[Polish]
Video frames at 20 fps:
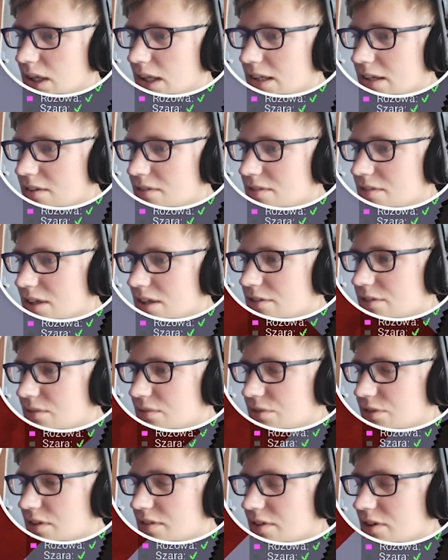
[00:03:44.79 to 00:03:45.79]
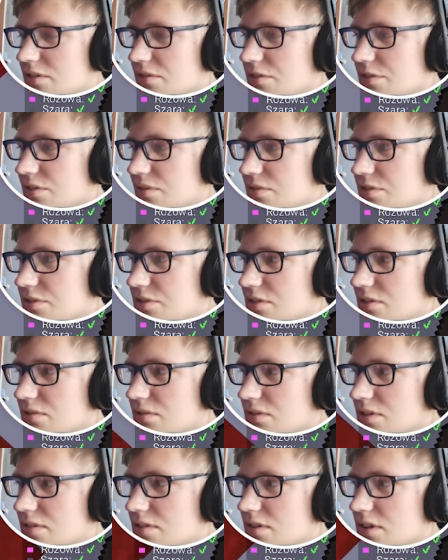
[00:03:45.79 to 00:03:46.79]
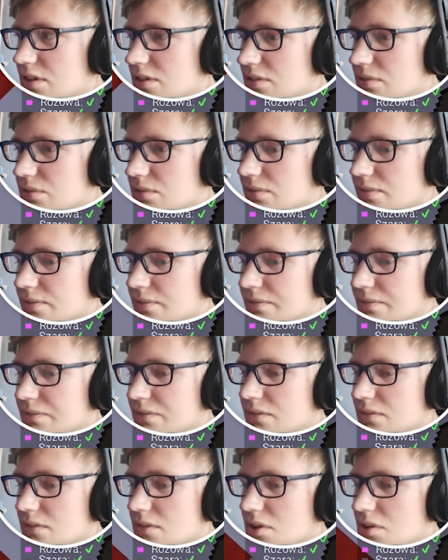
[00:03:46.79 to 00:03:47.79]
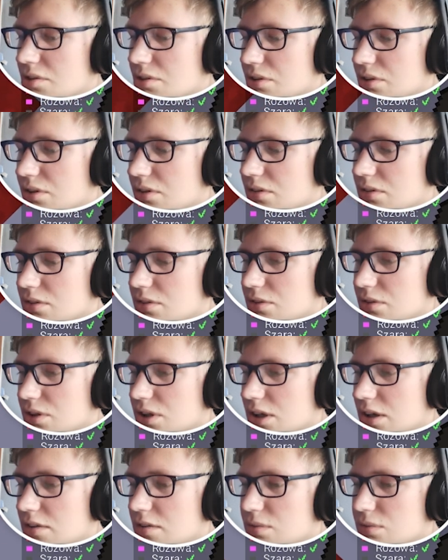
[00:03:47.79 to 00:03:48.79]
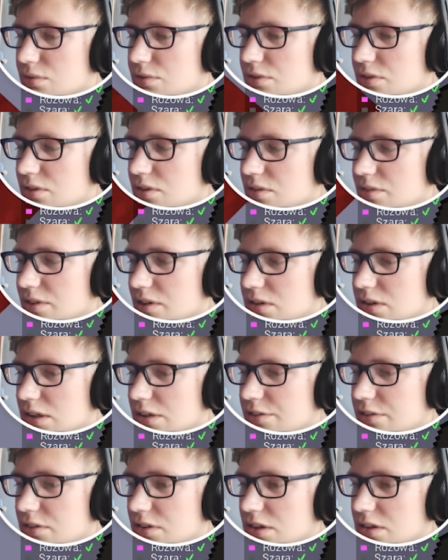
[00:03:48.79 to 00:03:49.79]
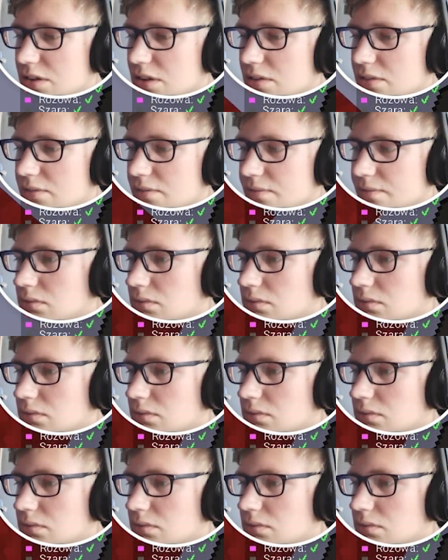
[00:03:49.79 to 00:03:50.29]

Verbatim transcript: Ja nie wiem co ja ci muszę zrobić, żebyś ty kurde zginął. Co, drugi raz łóżko rozwali jak się nie da?